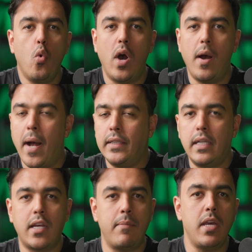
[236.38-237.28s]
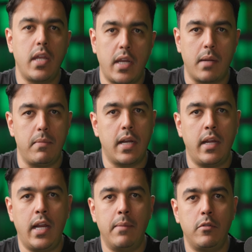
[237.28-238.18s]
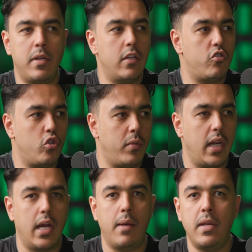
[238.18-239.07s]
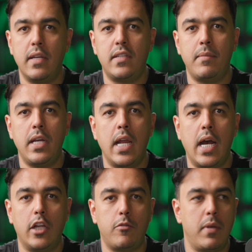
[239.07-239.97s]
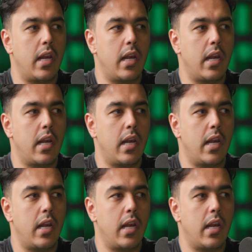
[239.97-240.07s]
وعدد كبير يا رب لك الحمد من الزملاء من الزميلات